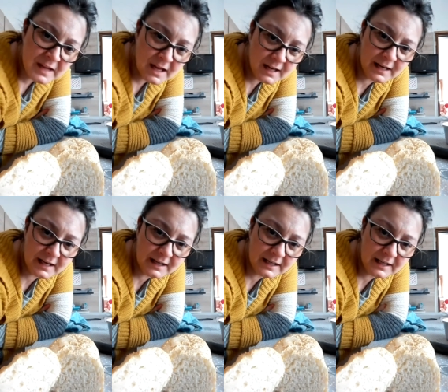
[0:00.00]

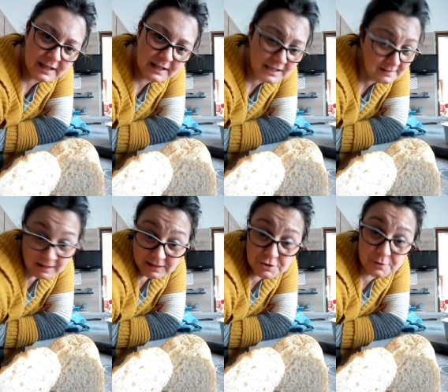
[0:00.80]
E niente,
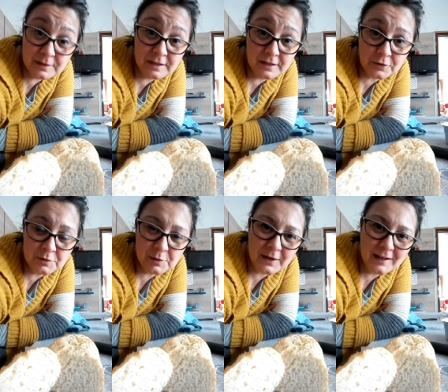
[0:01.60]
adesso mi dedico al
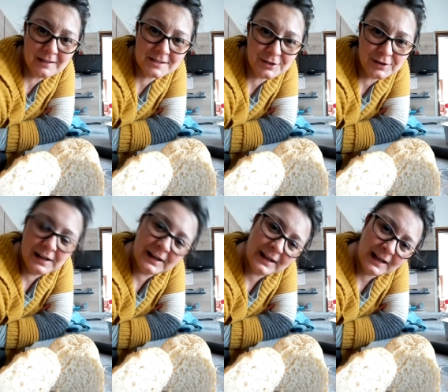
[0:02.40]
mio pranzo
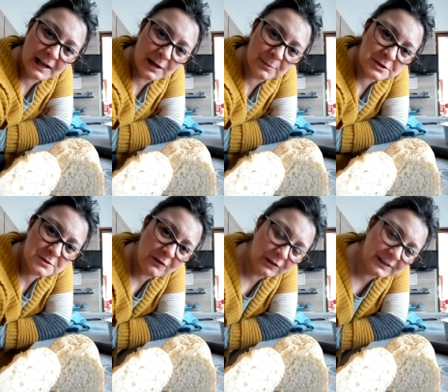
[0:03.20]
e alla
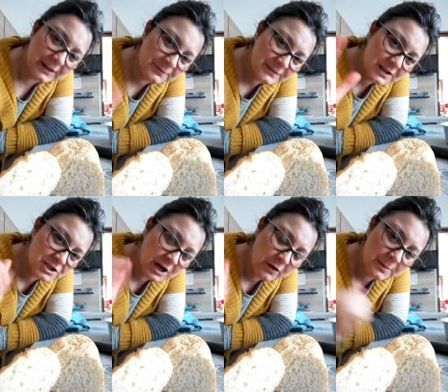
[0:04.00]
prossima volta.
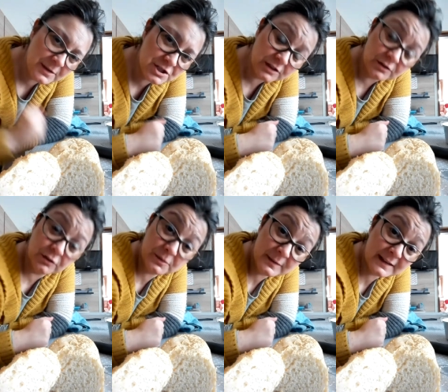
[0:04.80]
Ciao amici, non
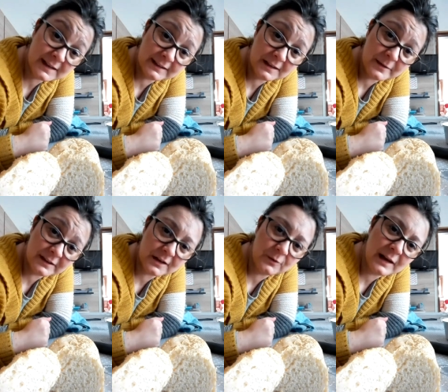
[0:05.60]
dimenticate di
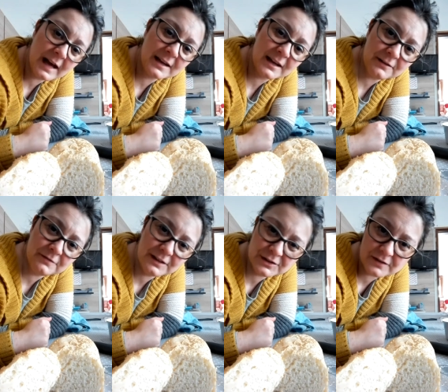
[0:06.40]
mettere un like al
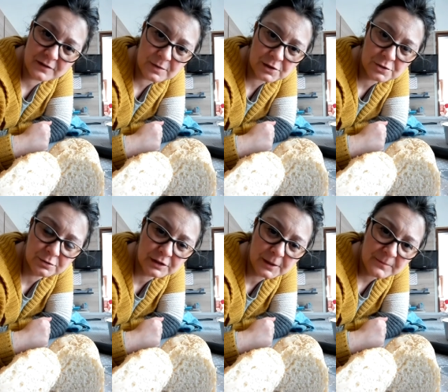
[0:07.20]
video se vi è
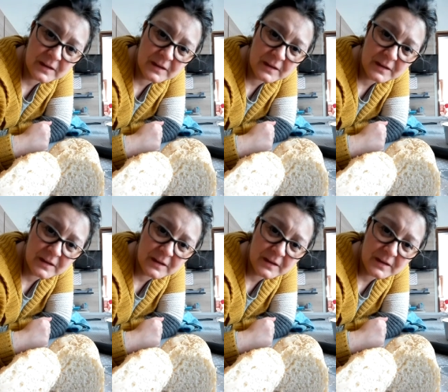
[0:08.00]
piaciuto,